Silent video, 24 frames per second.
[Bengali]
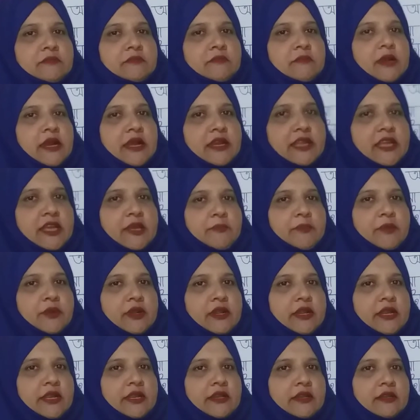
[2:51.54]
মালিক
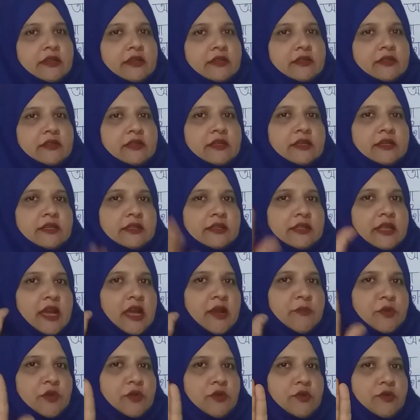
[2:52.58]
বললেন
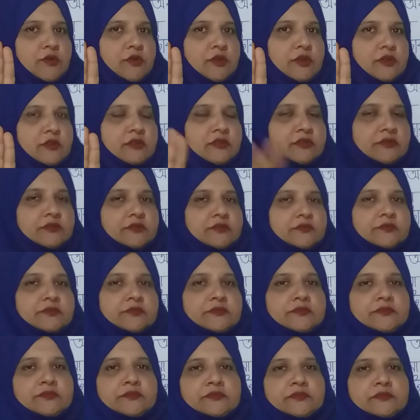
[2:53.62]
থামুন
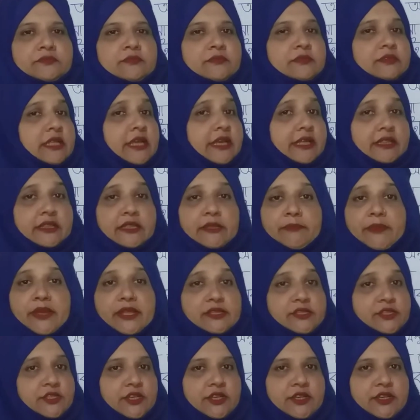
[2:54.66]
দেখতে
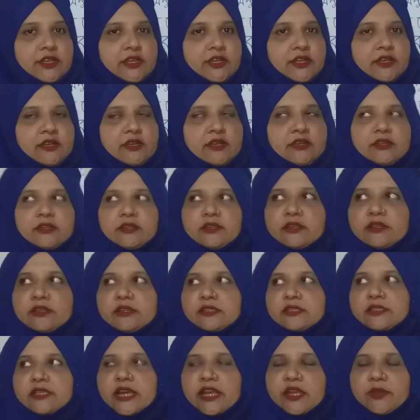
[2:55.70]
পাচ্ছেন না
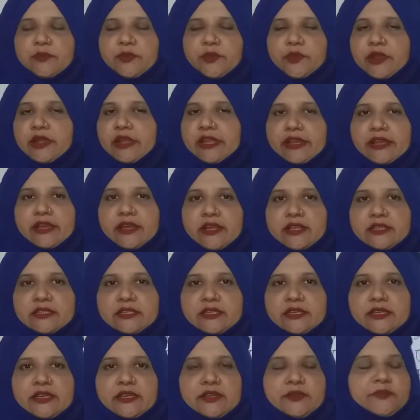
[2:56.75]
সাইনবোর্ড লেখা
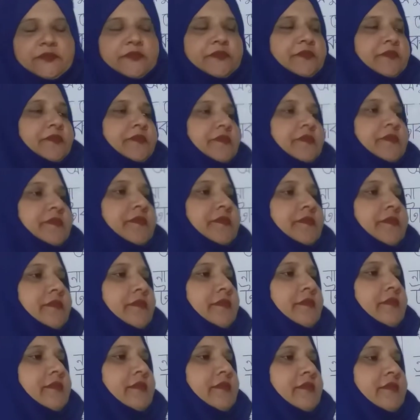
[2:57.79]
আছে
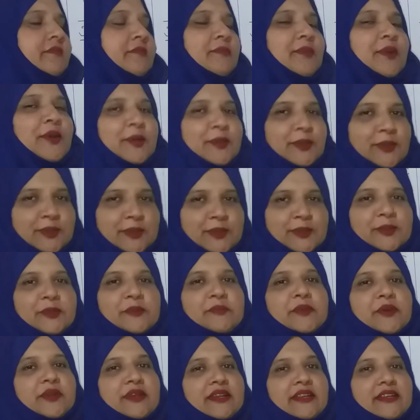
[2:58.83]
ভদ্রলোক
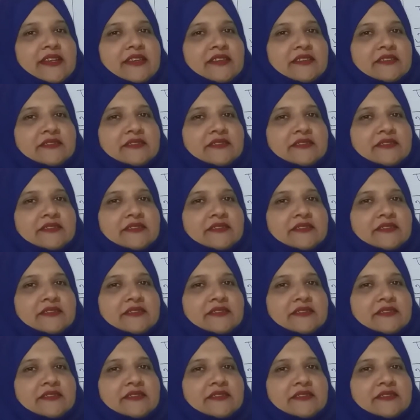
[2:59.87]
বললেন